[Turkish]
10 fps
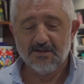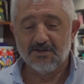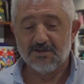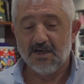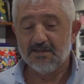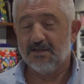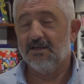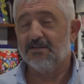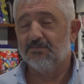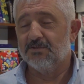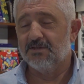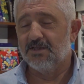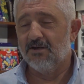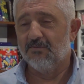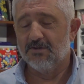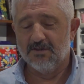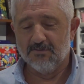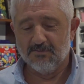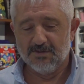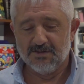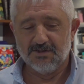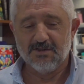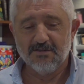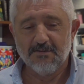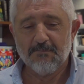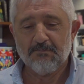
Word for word: ticaret hayatımızın devam edebilmesi için